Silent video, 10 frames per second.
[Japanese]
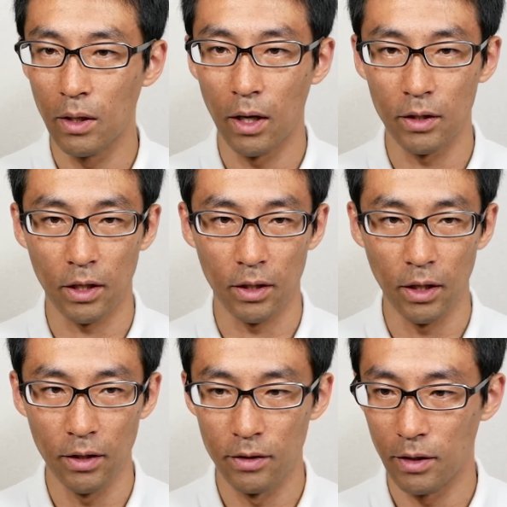あってか
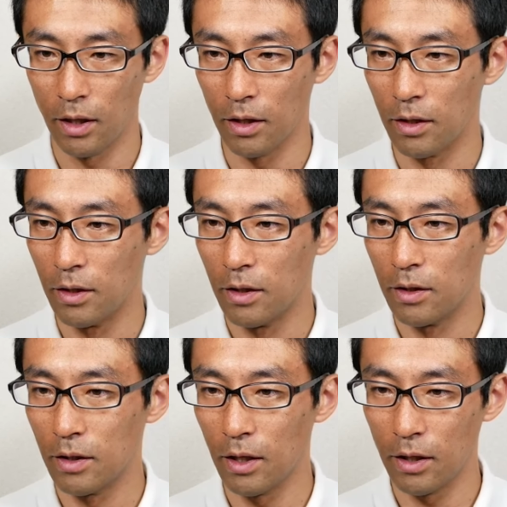なはい
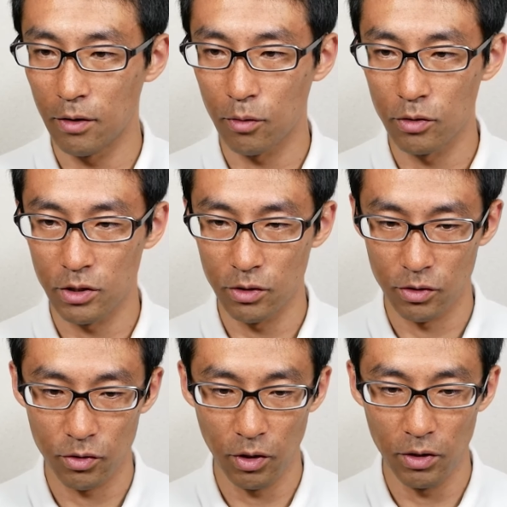で、えー、とこっちの
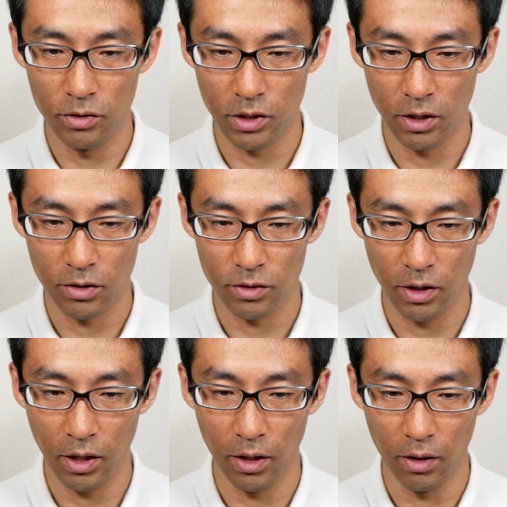ストリングじゃなく
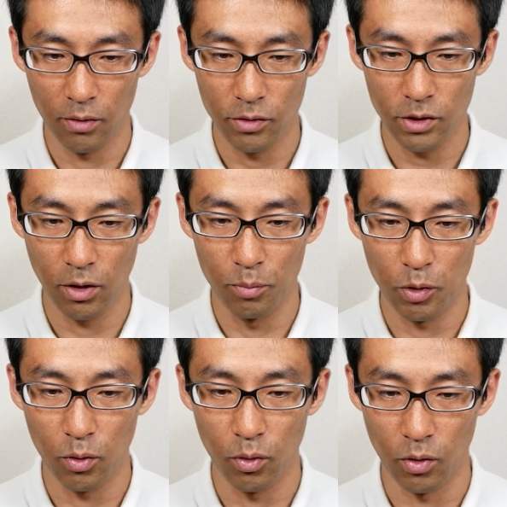てこっちが
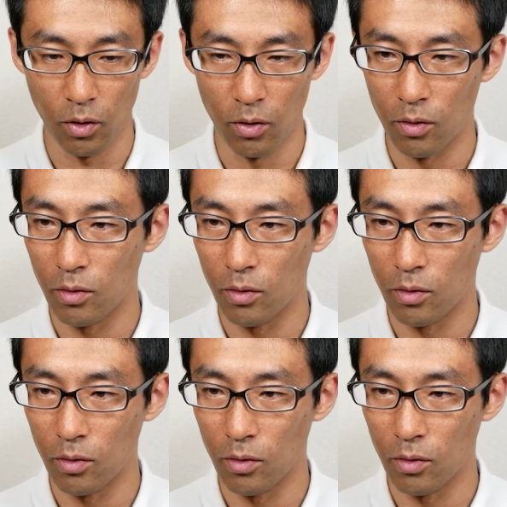オプコード